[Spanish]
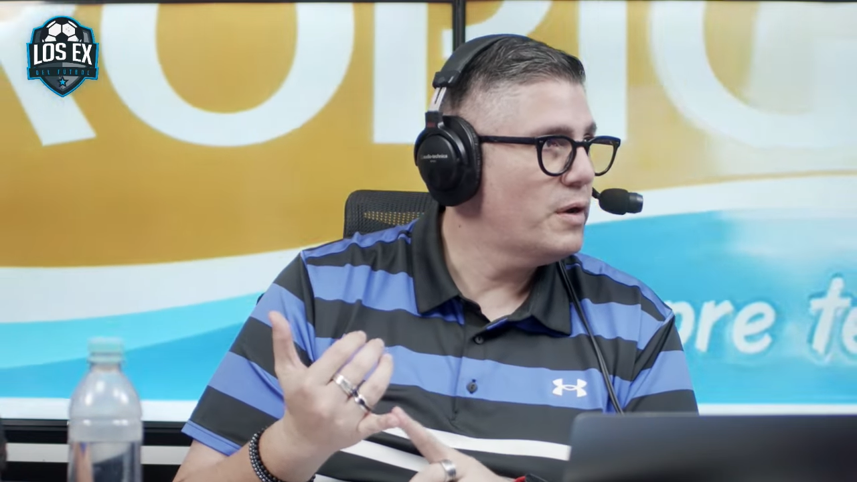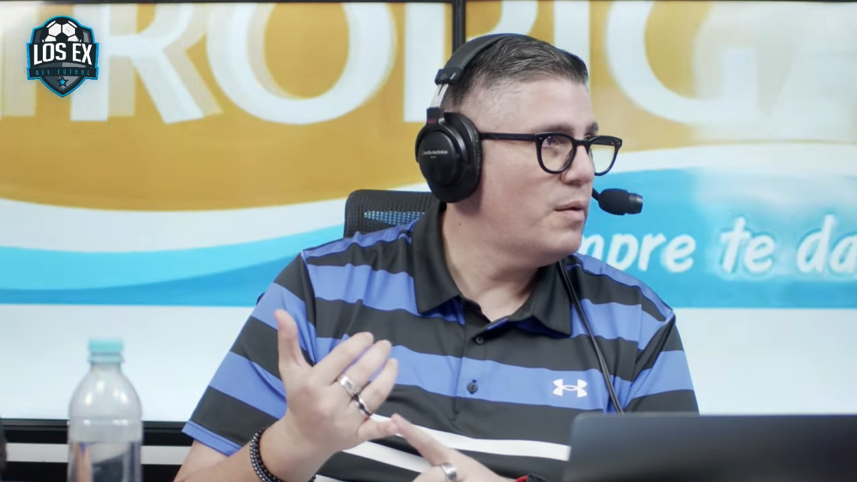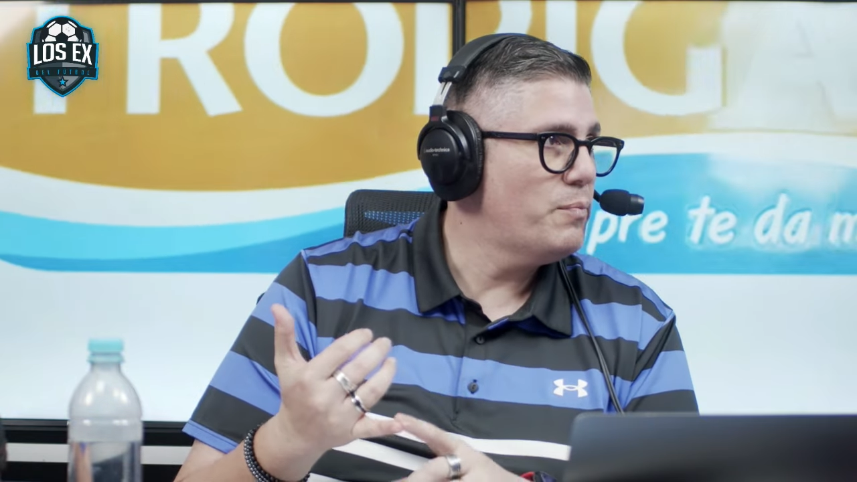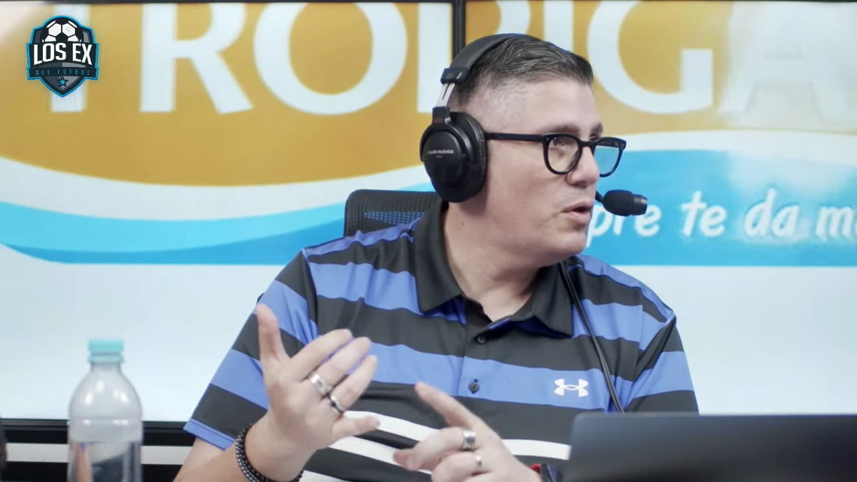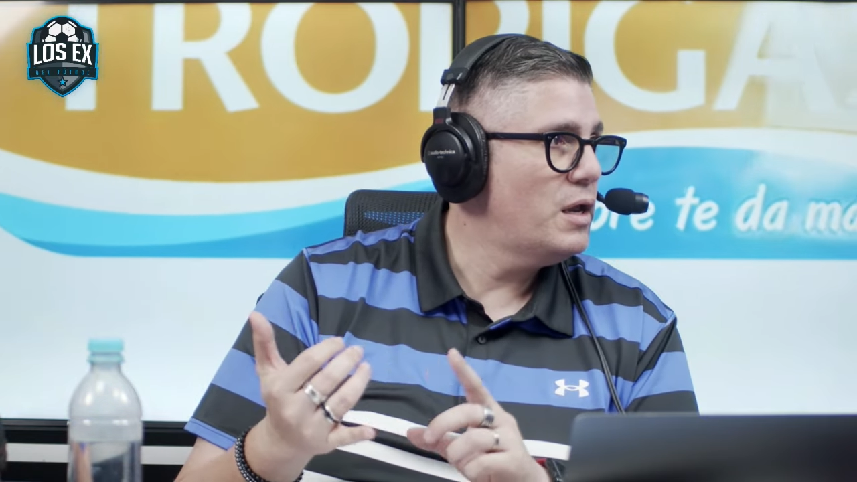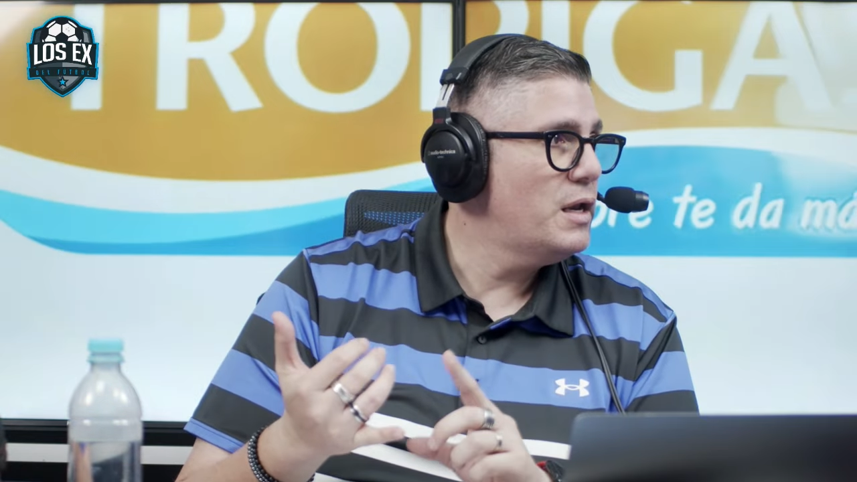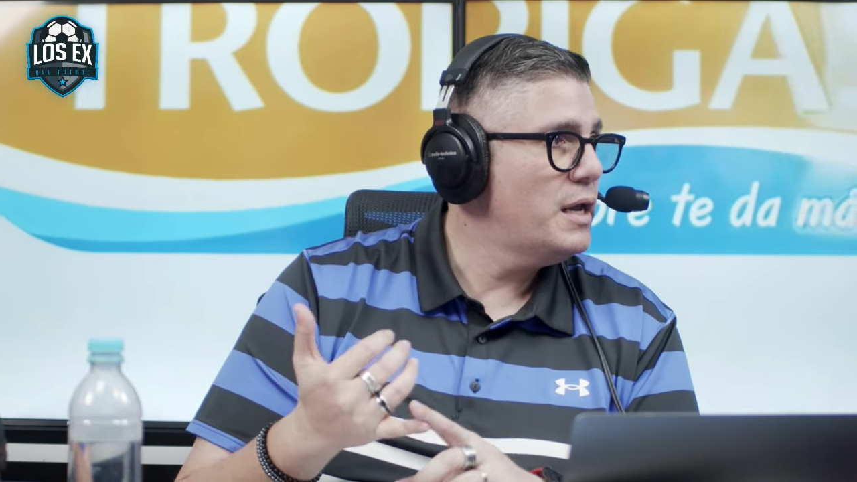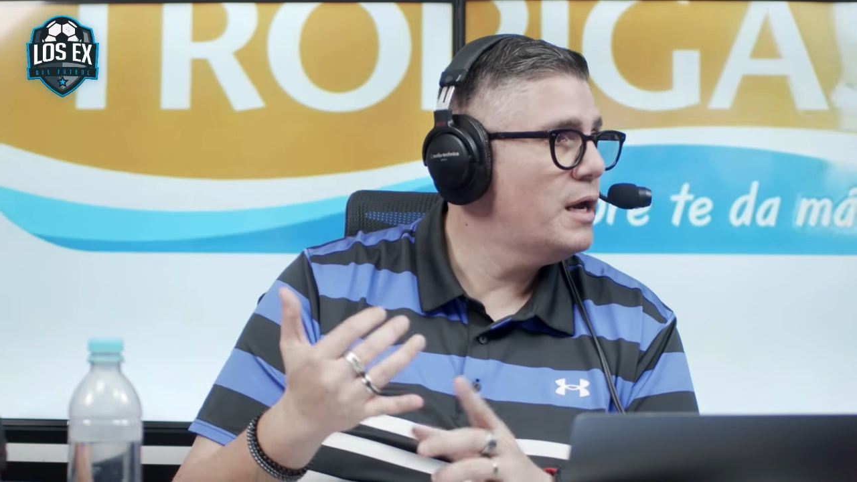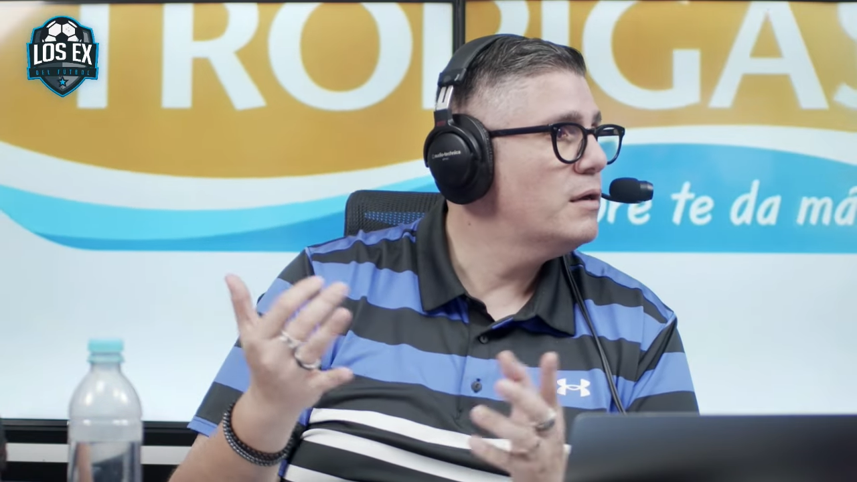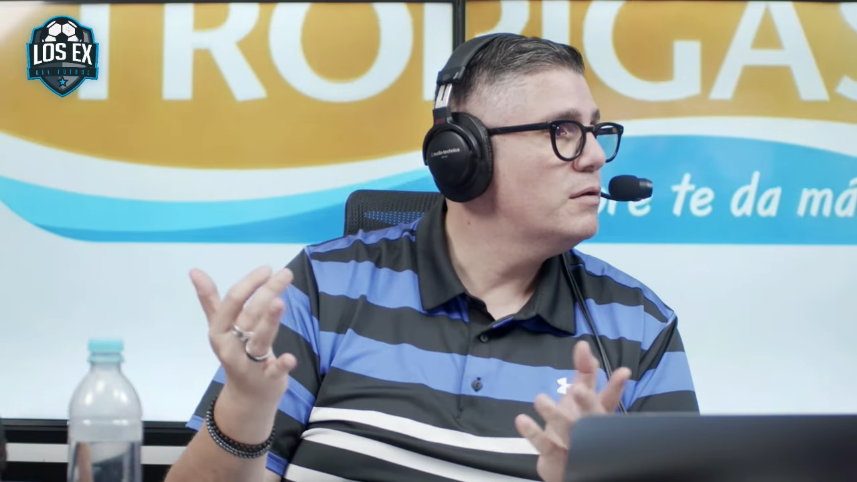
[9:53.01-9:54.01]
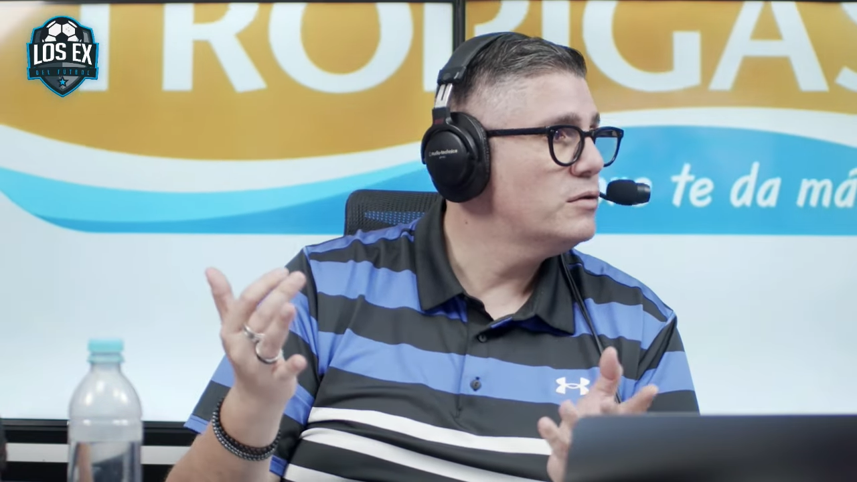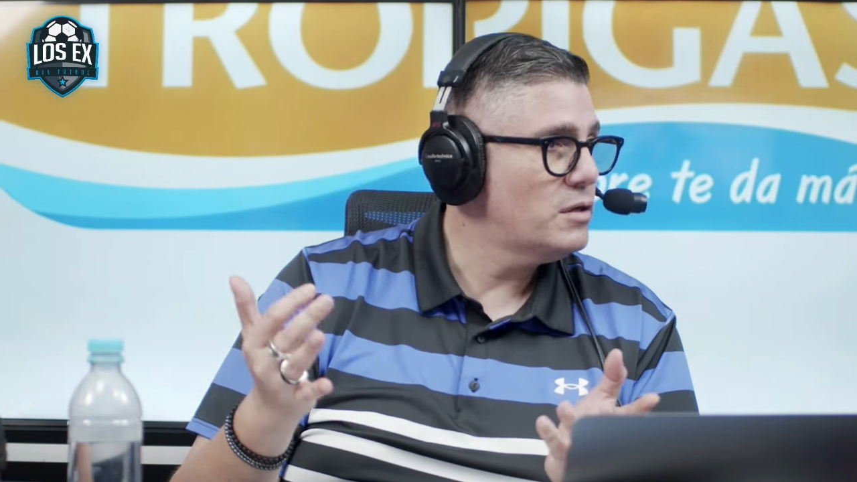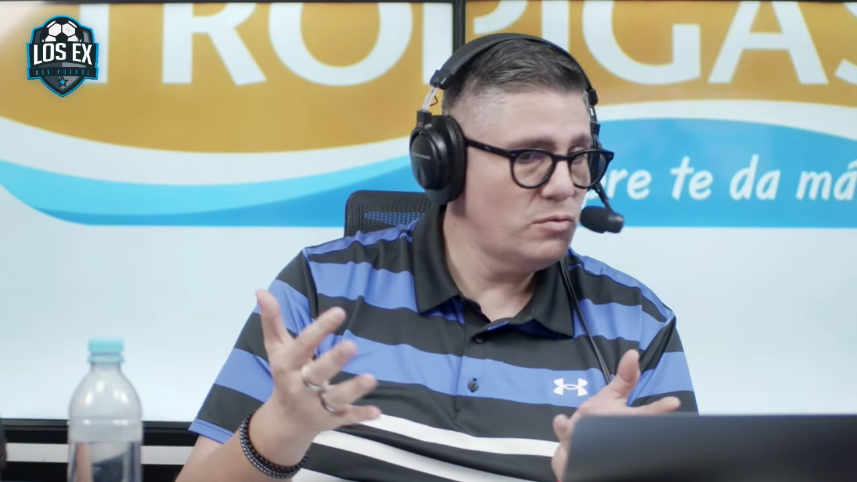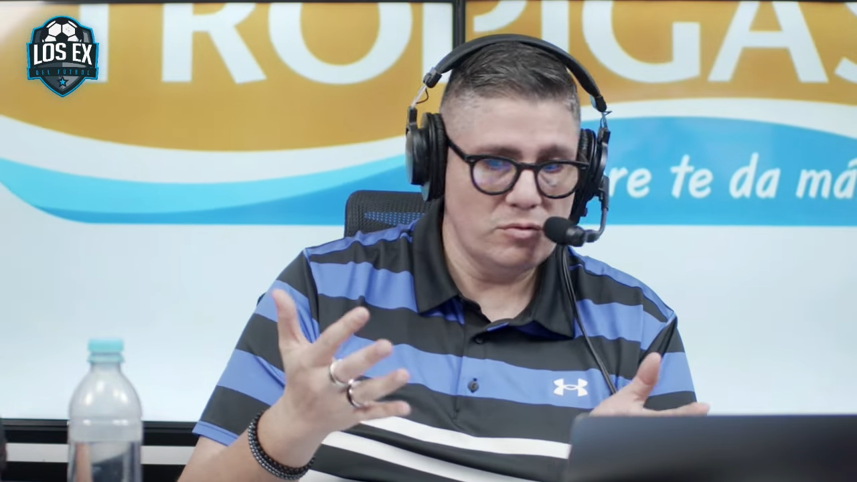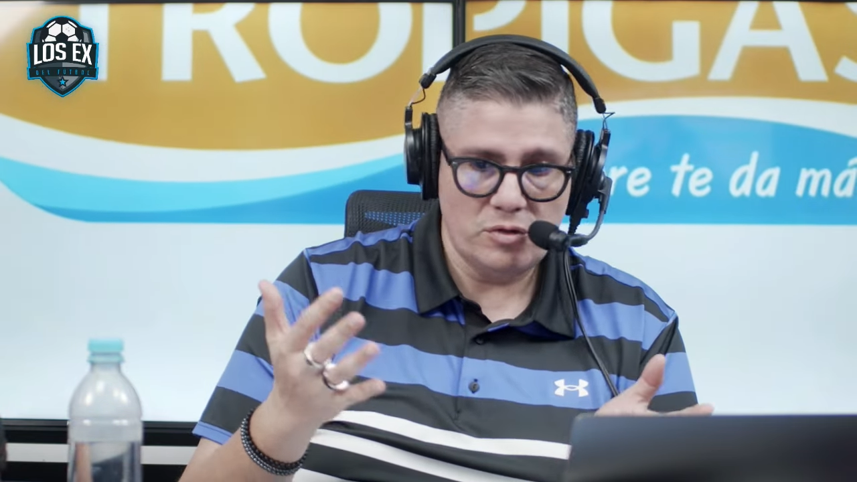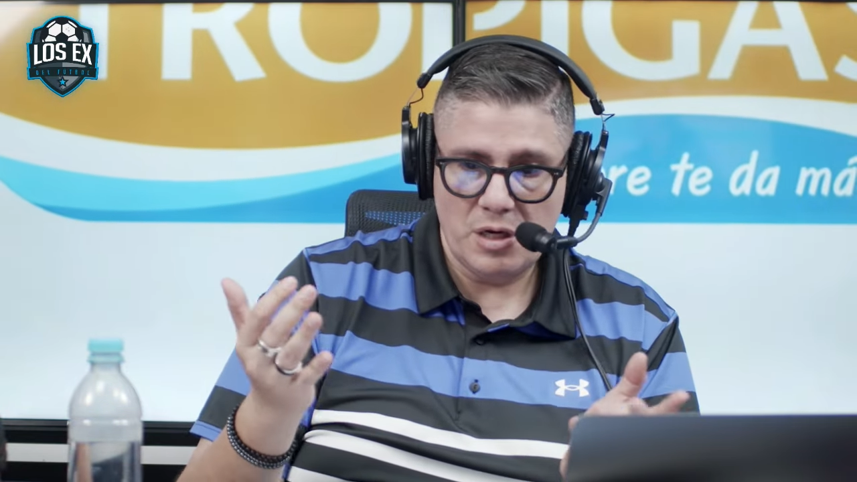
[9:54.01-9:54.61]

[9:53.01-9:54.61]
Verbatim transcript: Yo lo puse en segundo,